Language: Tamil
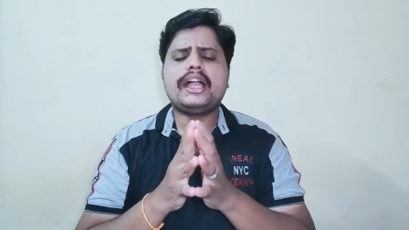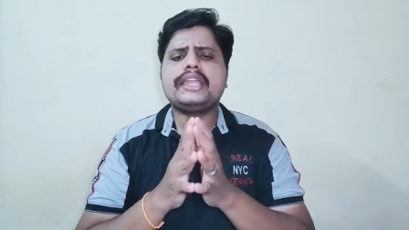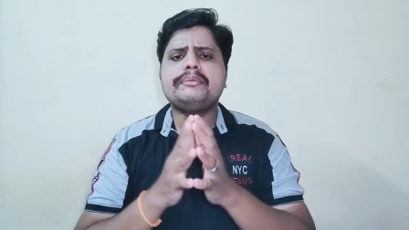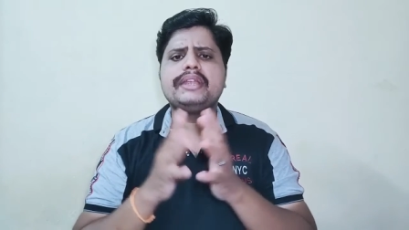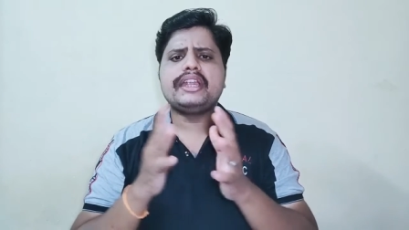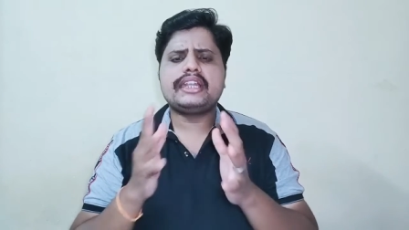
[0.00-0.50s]

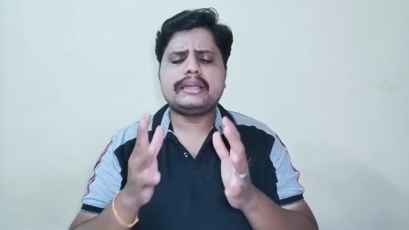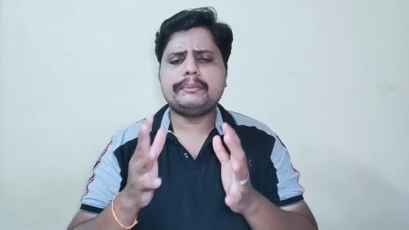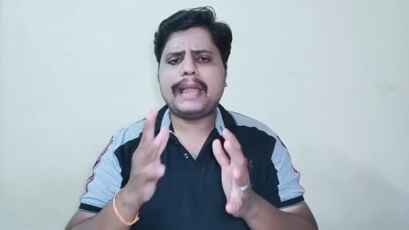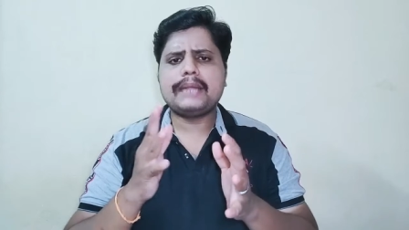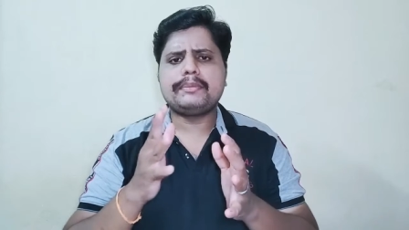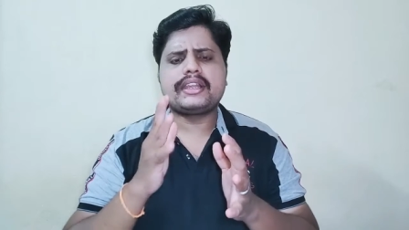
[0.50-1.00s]
இமீடியட்டா
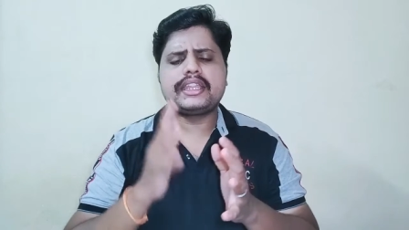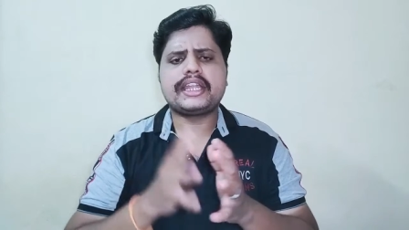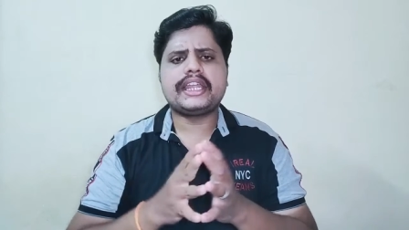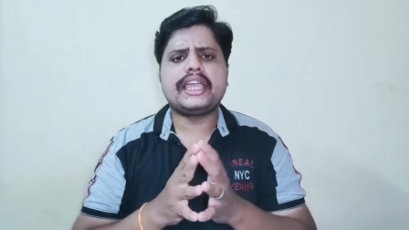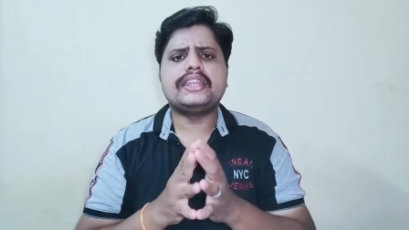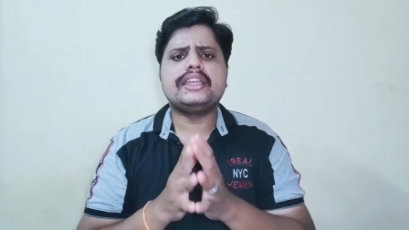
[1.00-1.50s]
பேன் பண்ணுறது
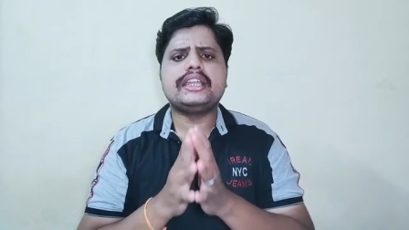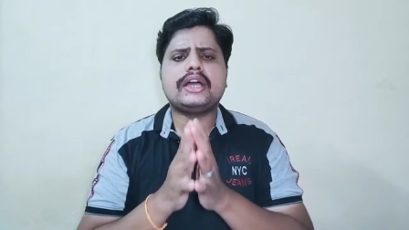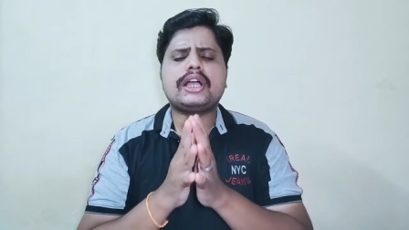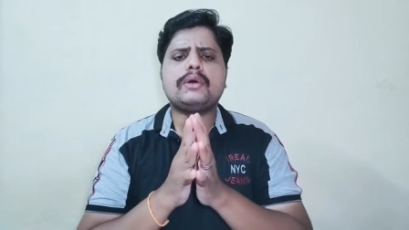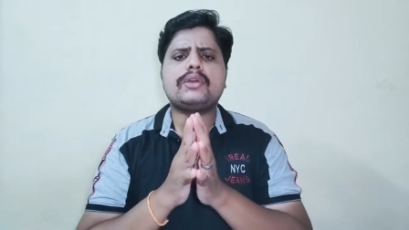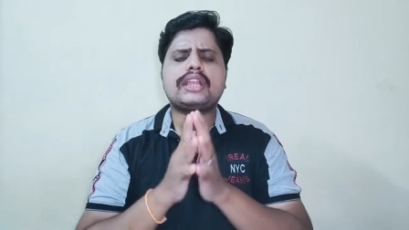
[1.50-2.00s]
கிடையாது
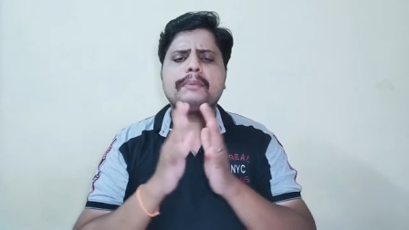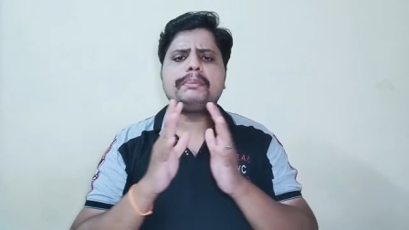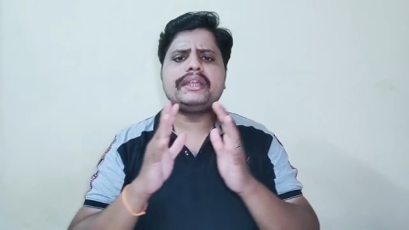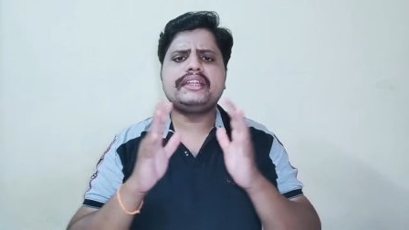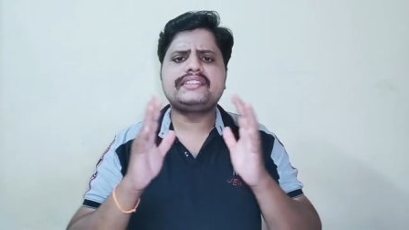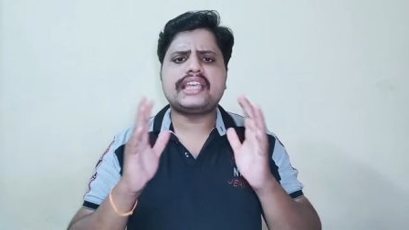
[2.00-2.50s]
நாங்கள் ஒரு
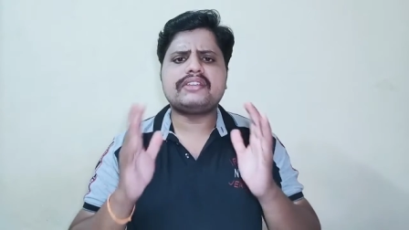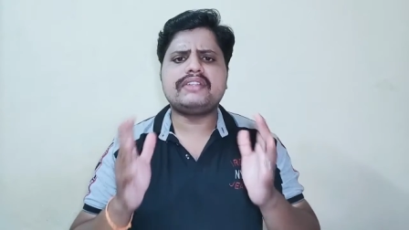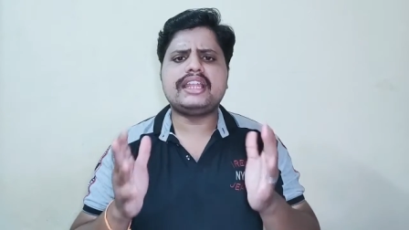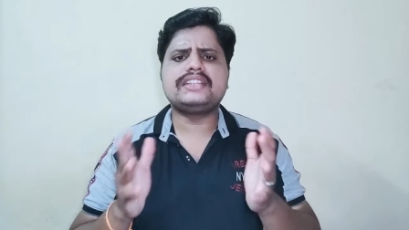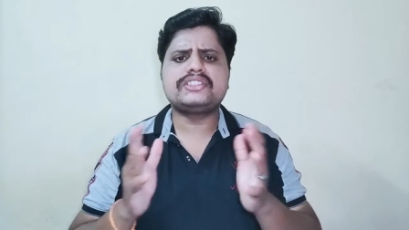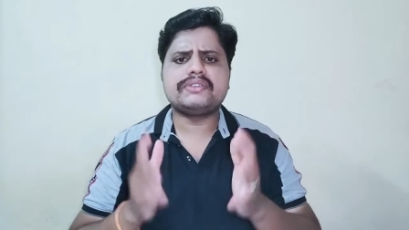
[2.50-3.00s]
கம்ப்ளீட்
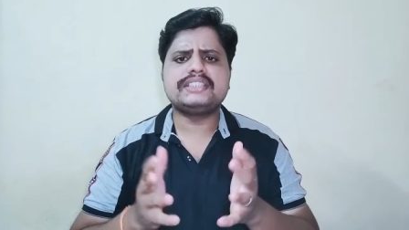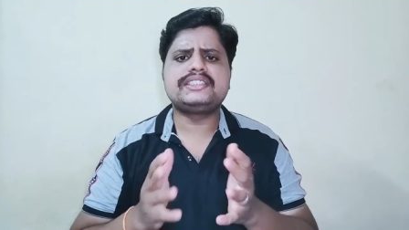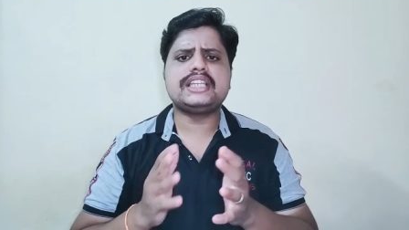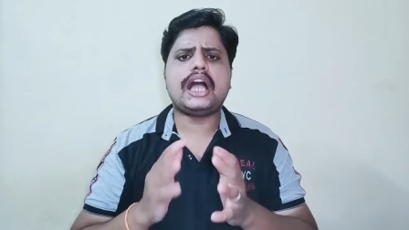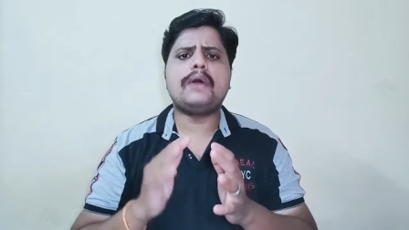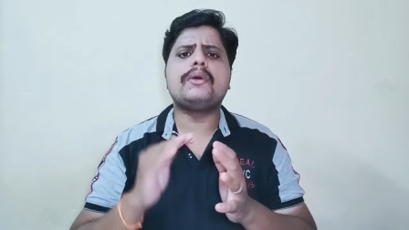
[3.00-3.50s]
சர்வேலன்ஸ் வச்சு
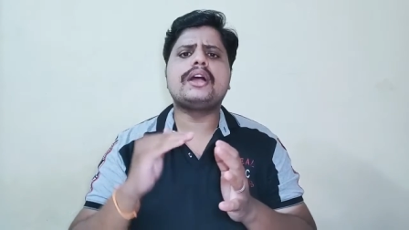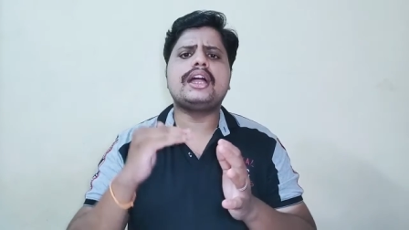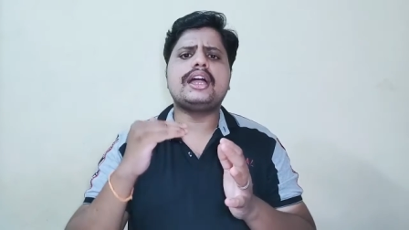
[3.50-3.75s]
அவங்க